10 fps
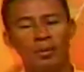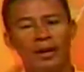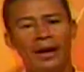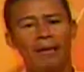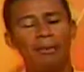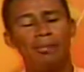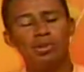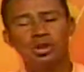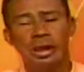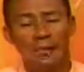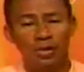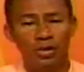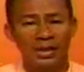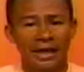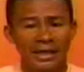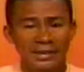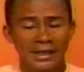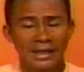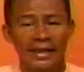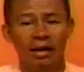Pero para, vamos a mejor
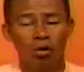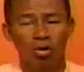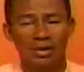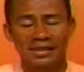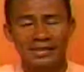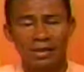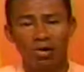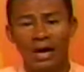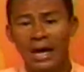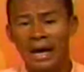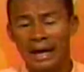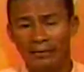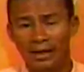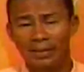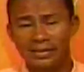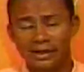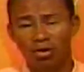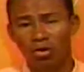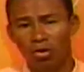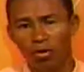detalles, el diálogo con el licenciado Javier
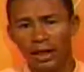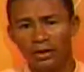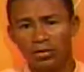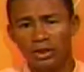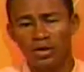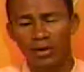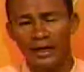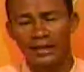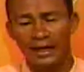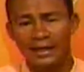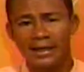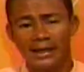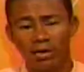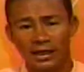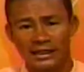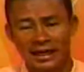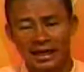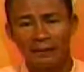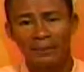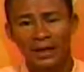Pacheco Góngora, donde nos da detalles de lo que
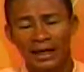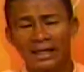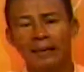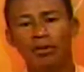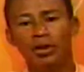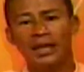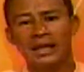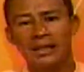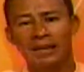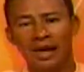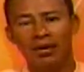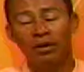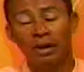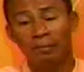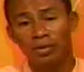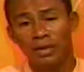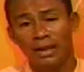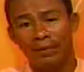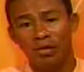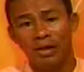será este importante seminario en pos
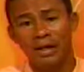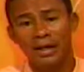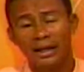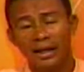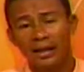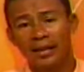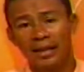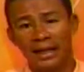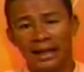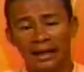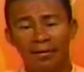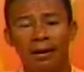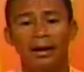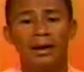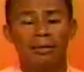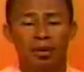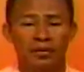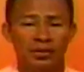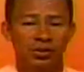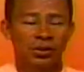de la mejora de la
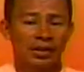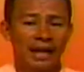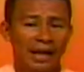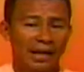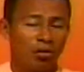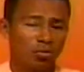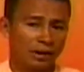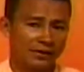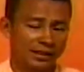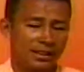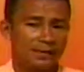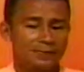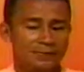profesión del área de cultura física.